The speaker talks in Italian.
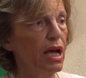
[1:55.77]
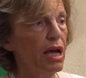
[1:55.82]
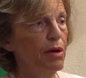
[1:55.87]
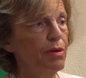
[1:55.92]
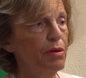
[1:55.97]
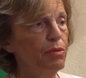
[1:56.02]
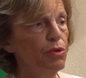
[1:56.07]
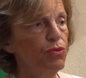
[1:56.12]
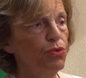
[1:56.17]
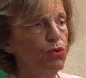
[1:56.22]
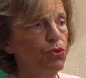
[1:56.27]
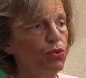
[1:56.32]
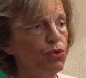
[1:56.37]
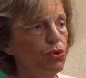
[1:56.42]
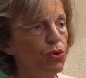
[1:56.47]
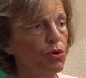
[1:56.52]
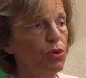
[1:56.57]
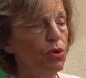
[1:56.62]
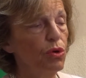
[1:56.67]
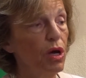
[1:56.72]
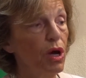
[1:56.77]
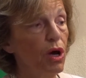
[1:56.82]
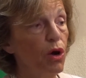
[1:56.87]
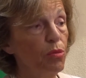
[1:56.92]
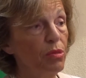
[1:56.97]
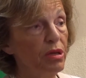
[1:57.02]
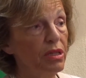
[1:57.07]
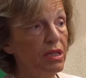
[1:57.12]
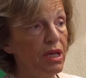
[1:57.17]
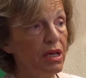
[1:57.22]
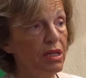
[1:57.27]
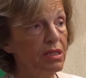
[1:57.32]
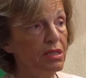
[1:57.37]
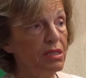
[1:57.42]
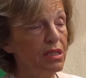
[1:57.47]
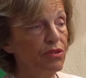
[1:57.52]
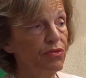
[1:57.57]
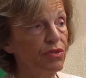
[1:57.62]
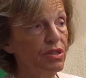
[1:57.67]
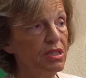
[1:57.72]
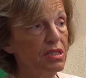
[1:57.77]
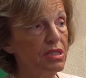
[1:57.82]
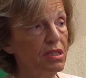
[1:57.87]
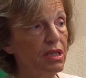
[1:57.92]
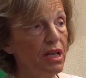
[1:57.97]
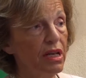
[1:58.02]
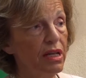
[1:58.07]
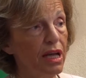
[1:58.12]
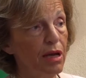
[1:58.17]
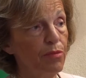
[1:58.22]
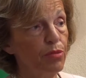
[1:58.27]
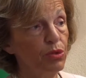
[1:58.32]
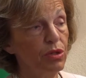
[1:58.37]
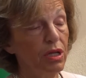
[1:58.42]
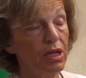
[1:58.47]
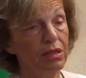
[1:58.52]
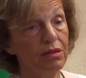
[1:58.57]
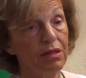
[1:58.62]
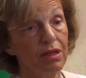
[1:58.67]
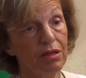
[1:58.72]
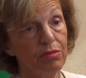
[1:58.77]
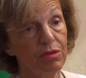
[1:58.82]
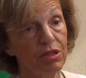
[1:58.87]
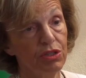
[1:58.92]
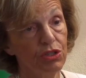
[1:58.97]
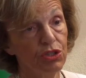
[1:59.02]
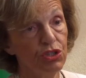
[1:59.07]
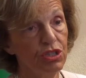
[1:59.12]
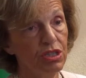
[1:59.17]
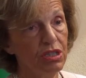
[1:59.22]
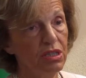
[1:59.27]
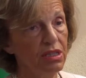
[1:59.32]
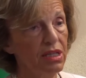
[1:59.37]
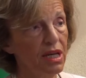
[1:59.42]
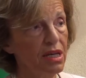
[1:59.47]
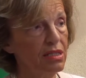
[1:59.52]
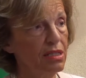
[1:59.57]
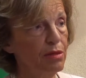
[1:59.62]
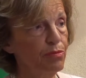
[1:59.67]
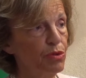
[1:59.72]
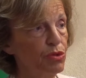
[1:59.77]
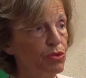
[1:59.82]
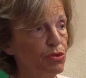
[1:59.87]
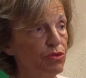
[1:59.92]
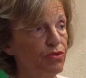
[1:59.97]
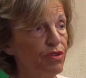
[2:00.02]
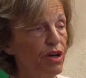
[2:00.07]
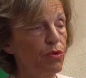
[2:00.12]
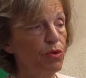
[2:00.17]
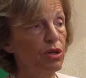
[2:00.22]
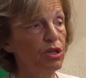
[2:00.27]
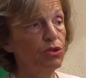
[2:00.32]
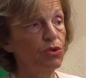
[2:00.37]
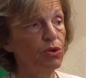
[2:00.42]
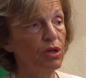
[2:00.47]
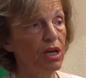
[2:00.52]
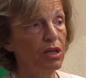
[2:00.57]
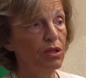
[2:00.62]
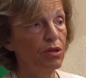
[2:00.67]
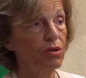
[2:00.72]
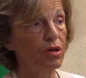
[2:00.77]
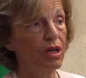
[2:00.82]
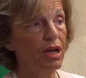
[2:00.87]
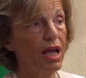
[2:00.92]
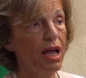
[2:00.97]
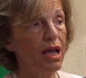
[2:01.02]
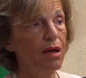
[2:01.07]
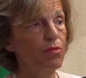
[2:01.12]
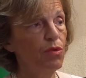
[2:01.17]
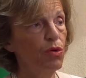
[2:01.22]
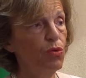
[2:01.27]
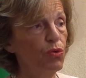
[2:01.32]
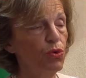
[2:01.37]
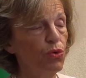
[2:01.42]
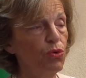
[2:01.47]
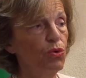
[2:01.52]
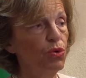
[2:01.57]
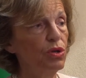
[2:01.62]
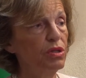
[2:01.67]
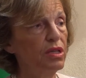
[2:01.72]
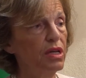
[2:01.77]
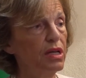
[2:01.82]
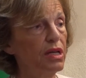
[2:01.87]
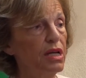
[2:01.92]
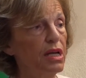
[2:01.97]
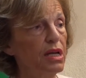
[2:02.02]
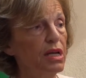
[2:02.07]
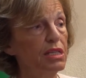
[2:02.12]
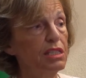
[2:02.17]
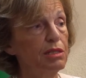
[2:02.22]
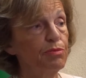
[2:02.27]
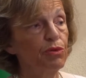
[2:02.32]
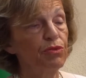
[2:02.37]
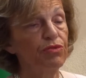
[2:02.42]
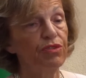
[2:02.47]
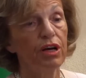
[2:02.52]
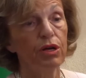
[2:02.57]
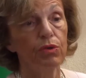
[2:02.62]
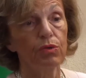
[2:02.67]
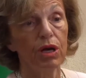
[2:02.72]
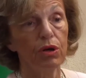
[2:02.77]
Abbiamo voluto aumentare i servizi nel campo della telemedicina, si possono fare un elettrocardiogramma, un holter, si può fare